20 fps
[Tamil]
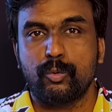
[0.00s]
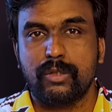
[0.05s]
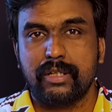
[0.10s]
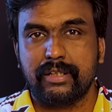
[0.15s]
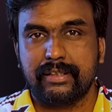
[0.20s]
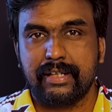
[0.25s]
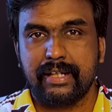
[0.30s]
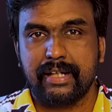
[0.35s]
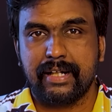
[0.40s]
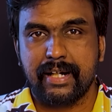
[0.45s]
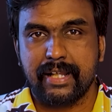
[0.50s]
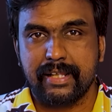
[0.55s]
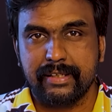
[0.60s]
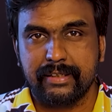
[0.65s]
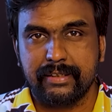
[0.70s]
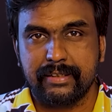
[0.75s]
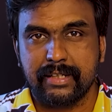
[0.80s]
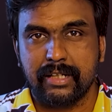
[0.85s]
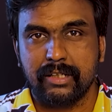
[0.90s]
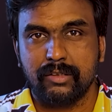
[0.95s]
கூட்டத்தில்
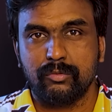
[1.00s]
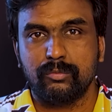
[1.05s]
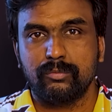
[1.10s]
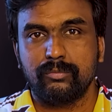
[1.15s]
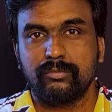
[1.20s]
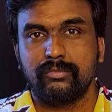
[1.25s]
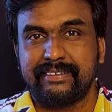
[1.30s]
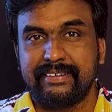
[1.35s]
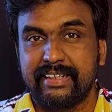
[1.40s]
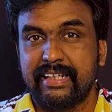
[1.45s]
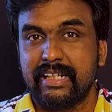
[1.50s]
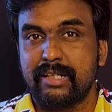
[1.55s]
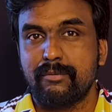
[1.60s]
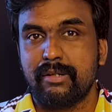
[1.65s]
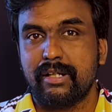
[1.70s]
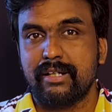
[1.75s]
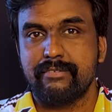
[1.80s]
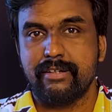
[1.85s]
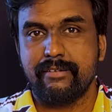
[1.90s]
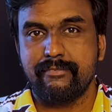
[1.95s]
கலந்துக்கிட்டாலும்
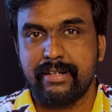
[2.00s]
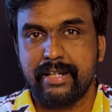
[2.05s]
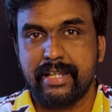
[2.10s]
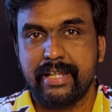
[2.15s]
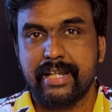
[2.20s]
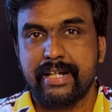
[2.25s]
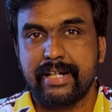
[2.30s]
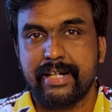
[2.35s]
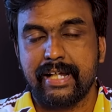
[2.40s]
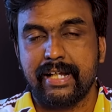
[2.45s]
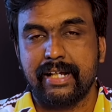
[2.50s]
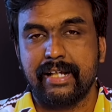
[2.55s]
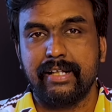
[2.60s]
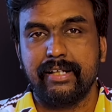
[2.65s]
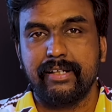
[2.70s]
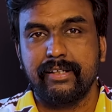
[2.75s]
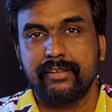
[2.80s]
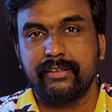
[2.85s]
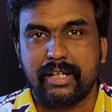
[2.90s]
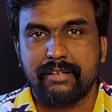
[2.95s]
சீக்கிரமாகவே வெளியேறிட்டாங்க
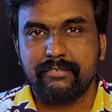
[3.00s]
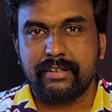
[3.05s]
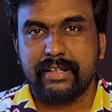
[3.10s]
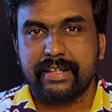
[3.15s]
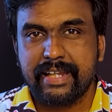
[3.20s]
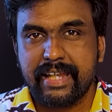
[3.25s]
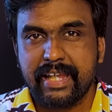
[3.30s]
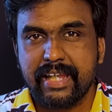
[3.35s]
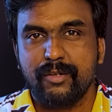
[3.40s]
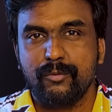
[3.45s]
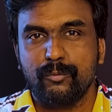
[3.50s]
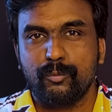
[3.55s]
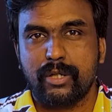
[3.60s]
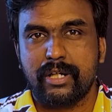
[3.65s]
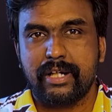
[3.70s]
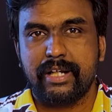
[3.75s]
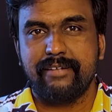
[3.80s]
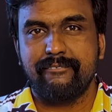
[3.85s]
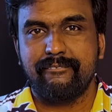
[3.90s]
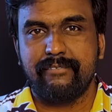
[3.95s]
அவங்க ஏன்
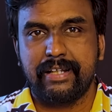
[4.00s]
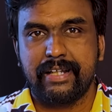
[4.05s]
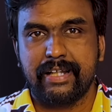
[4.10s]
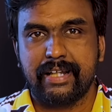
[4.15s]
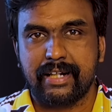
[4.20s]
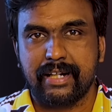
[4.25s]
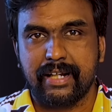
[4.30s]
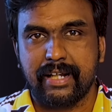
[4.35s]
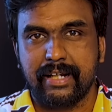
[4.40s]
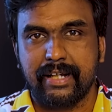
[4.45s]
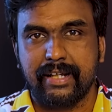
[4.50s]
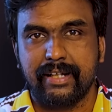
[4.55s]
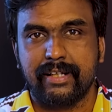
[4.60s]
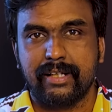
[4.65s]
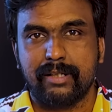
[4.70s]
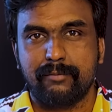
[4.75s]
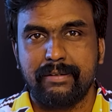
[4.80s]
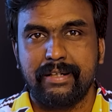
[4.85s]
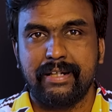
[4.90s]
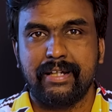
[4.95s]
உடனே வெளியேறினாங்க
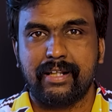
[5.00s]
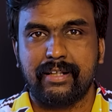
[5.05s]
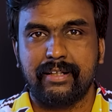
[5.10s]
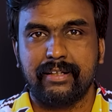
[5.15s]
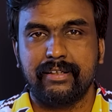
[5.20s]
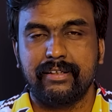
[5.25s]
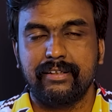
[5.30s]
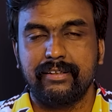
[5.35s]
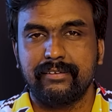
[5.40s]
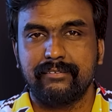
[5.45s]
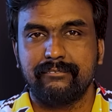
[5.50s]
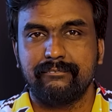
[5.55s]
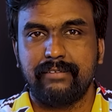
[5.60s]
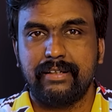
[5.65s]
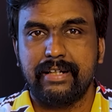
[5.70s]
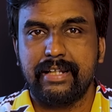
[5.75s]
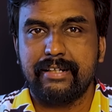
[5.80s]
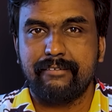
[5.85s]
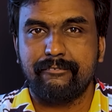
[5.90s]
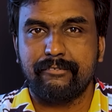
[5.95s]
அப்படிங்கிறதுக்கு
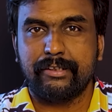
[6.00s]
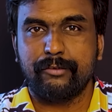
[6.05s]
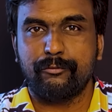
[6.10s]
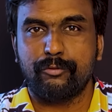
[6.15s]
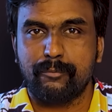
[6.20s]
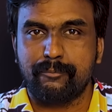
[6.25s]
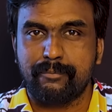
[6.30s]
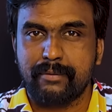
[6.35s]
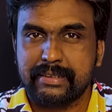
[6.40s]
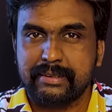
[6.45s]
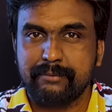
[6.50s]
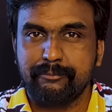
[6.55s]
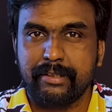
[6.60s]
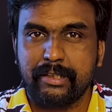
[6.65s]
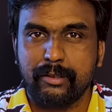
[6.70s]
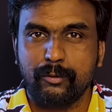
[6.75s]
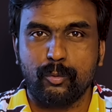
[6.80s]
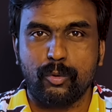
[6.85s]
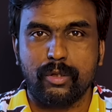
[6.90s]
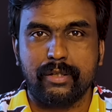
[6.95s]
வெளியில் வந்து ஒரு ப்ரெஸ்
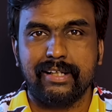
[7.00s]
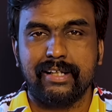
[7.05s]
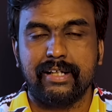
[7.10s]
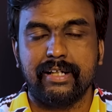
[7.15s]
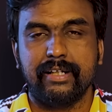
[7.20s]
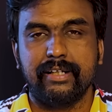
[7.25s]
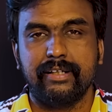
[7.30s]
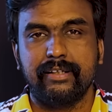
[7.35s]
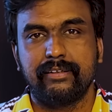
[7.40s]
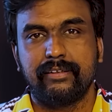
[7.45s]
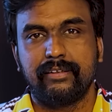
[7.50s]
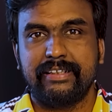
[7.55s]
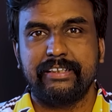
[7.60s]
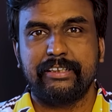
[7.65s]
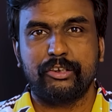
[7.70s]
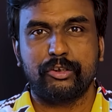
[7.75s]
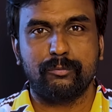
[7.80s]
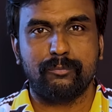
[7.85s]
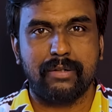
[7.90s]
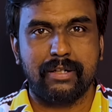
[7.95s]
மீட்டும் கொடுத்தாங்க
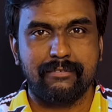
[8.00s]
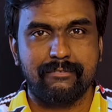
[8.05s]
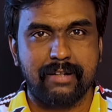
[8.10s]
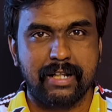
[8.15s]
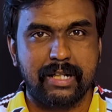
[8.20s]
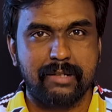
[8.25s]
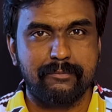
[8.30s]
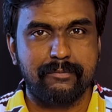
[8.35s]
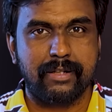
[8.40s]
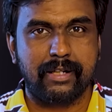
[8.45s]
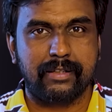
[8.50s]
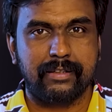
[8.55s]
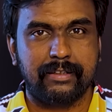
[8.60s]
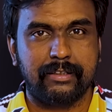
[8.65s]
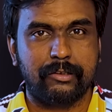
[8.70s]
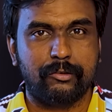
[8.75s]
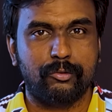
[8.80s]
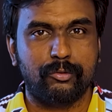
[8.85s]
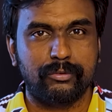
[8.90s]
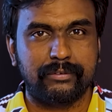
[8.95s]
நிதிஷ்குமார் வராமல்
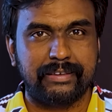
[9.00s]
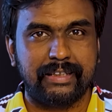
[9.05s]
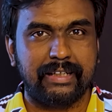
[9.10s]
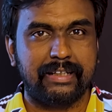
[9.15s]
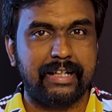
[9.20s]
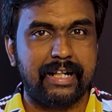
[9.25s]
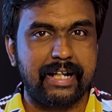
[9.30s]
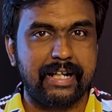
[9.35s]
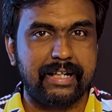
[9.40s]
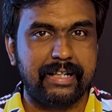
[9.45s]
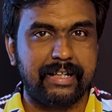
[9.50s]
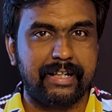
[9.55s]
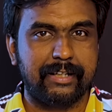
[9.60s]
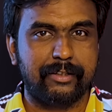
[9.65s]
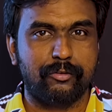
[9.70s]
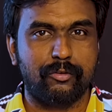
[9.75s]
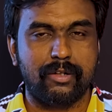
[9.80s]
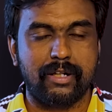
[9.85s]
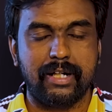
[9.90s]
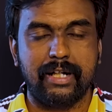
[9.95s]
இருந்ததுக்கும் சில காரணங்களை
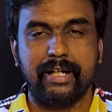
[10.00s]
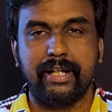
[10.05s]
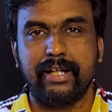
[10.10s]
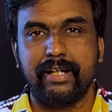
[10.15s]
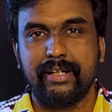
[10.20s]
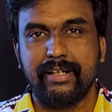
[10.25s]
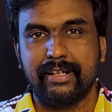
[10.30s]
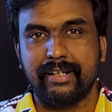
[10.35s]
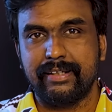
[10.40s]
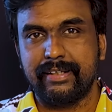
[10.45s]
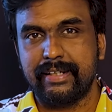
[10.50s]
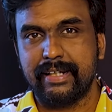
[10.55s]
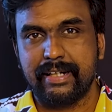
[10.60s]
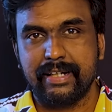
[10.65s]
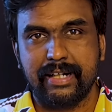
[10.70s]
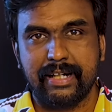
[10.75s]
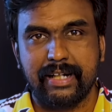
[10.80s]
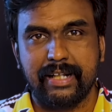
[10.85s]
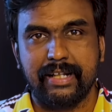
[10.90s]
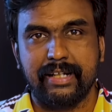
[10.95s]
சொல்கிறாங்க பண்ணுறாங்க அது
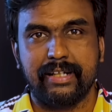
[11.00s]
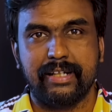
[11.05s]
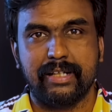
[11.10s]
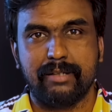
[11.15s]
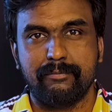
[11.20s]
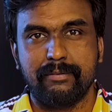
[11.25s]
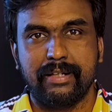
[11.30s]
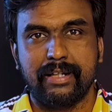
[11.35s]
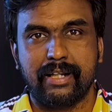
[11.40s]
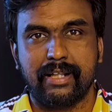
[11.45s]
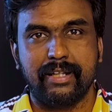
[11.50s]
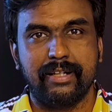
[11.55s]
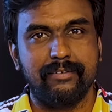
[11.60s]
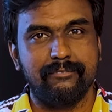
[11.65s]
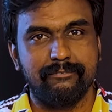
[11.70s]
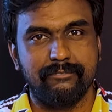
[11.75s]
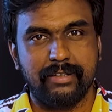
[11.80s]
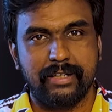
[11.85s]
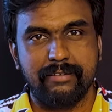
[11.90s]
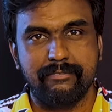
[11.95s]
என்னென்ன அப்படிங்கிறத
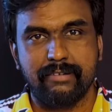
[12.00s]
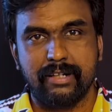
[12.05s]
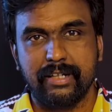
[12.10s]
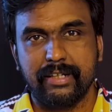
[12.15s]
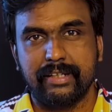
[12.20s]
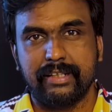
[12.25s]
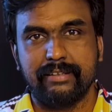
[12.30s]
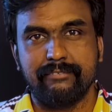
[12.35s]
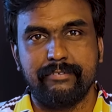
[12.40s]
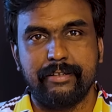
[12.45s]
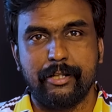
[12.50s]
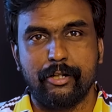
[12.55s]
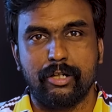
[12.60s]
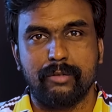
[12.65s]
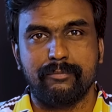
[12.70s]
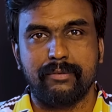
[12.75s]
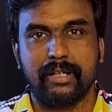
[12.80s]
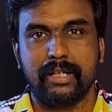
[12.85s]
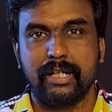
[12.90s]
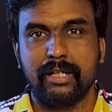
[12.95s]
விரிவாக இந்த
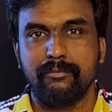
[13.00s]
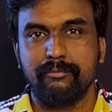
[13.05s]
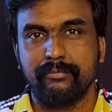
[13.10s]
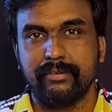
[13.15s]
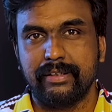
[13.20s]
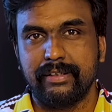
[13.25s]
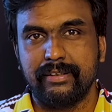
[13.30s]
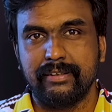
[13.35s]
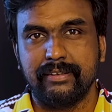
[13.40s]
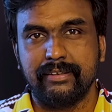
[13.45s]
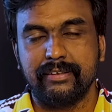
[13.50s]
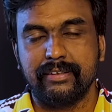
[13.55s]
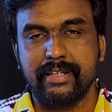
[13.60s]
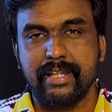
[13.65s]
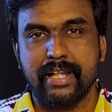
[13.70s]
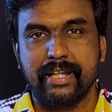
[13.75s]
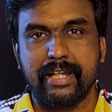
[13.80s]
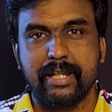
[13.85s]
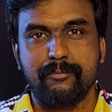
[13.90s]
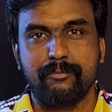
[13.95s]
வீடியோவில் பார்க்கலாம் இது
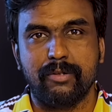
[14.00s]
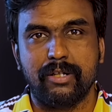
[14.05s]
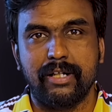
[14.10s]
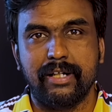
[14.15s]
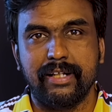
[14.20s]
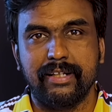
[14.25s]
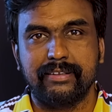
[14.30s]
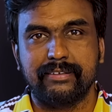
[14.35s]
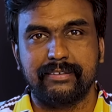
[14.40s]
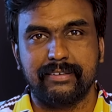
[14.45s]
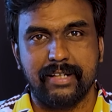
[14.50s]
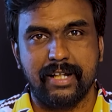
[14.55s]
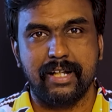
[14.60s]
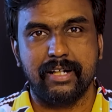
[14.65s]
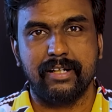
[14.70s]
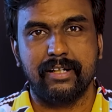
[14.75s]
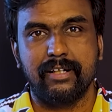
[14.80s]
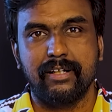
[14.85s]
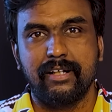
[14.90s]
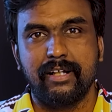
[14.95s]
ஏகே பாலிடிக்ஸ்
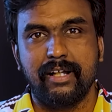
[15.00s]
நான்